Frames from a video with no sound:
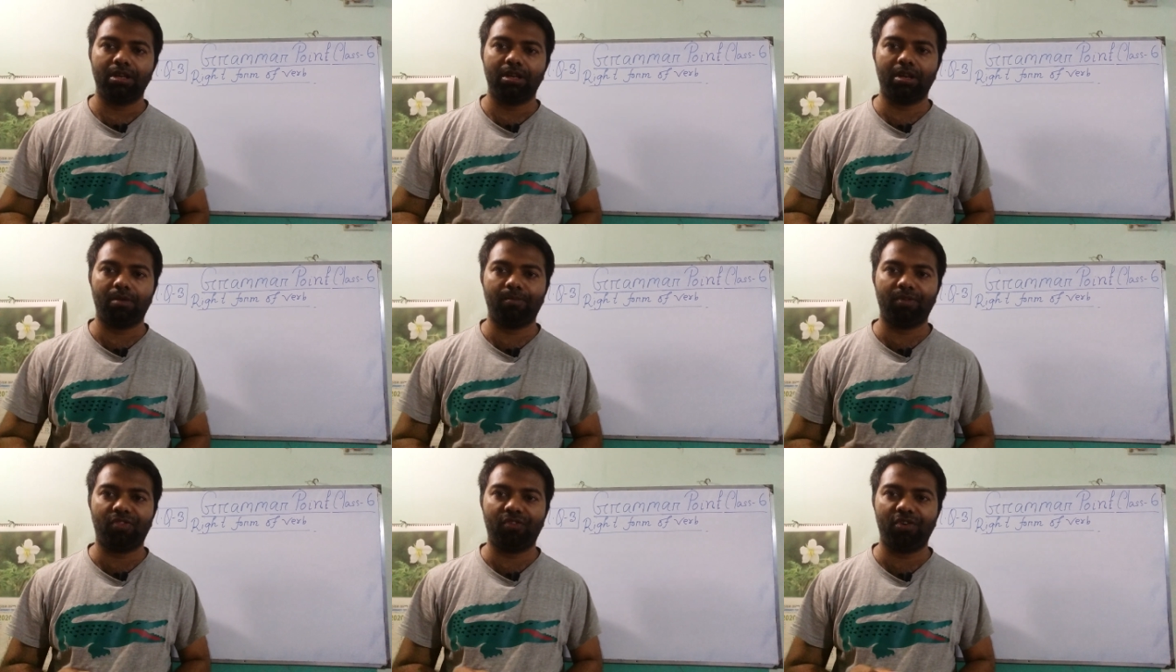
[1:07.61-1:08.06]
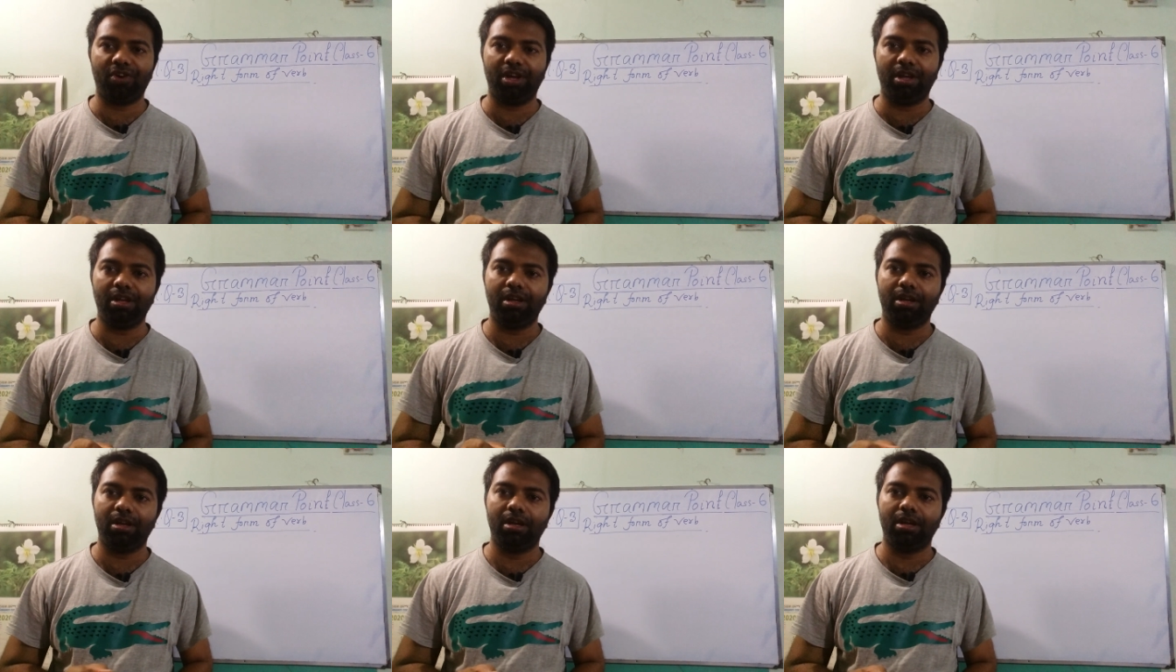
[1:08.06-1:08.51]
নাম্বার থ্রি
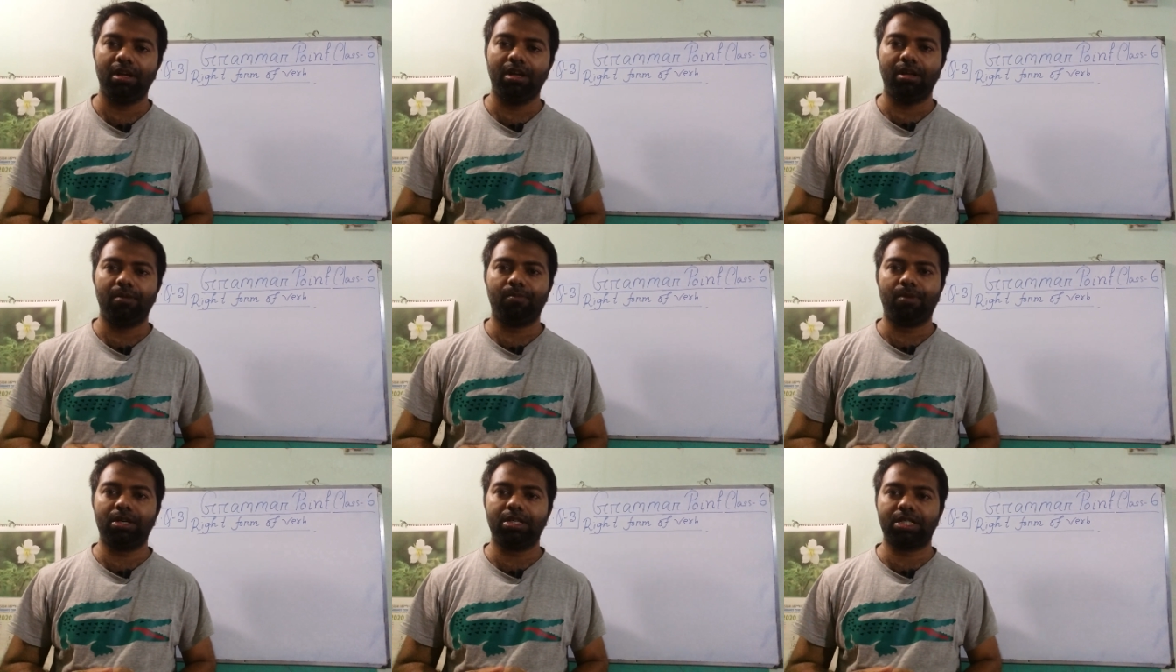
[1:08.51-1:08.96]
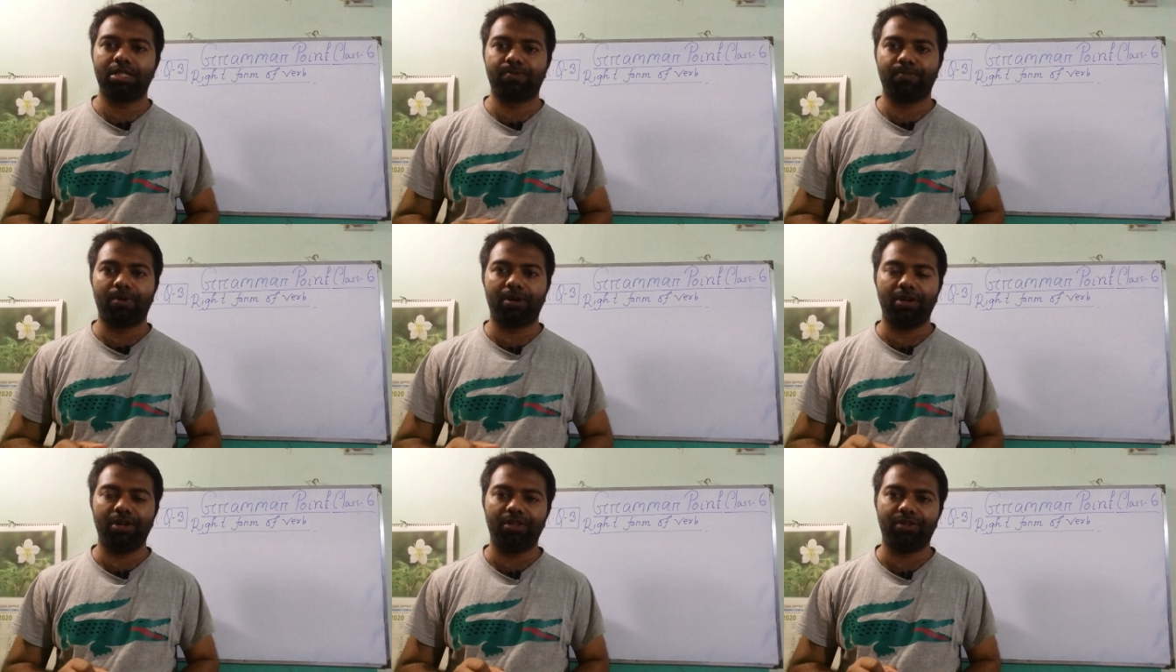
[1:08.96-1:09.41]
past
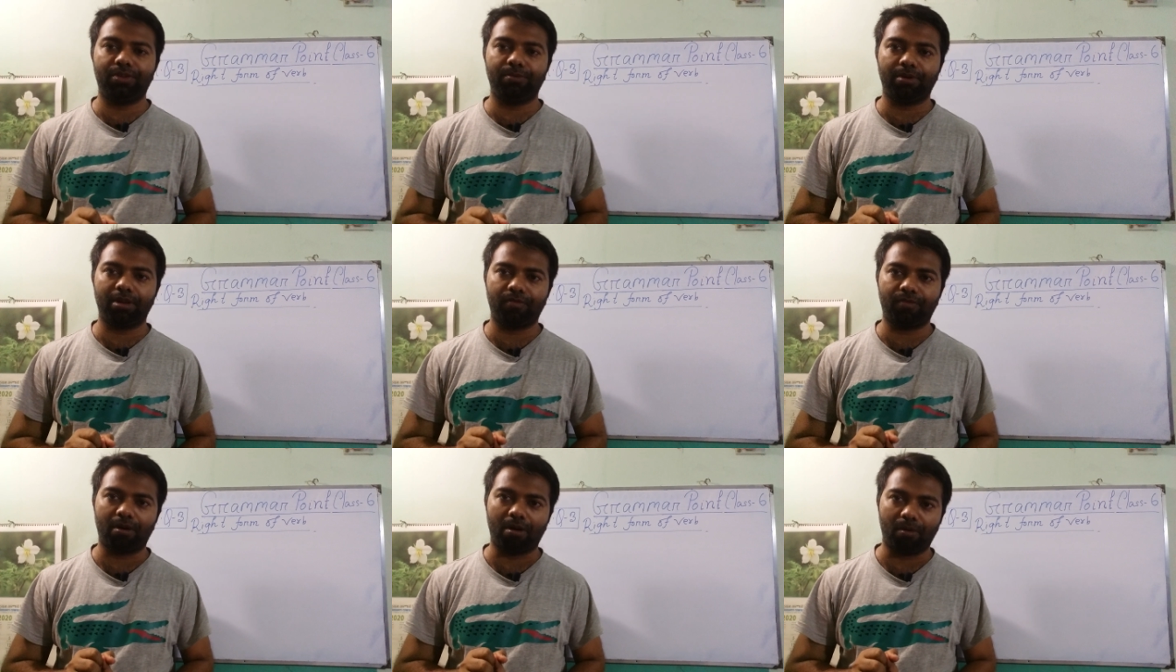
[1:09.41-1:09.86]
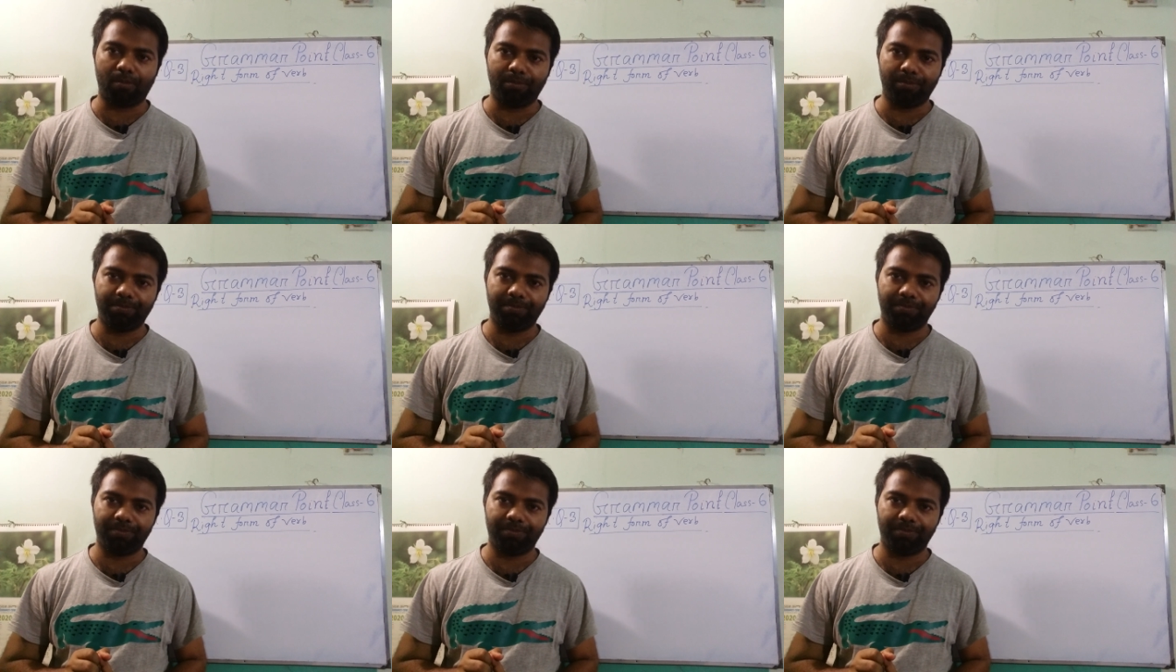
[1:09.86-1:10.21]
participle ফর্ম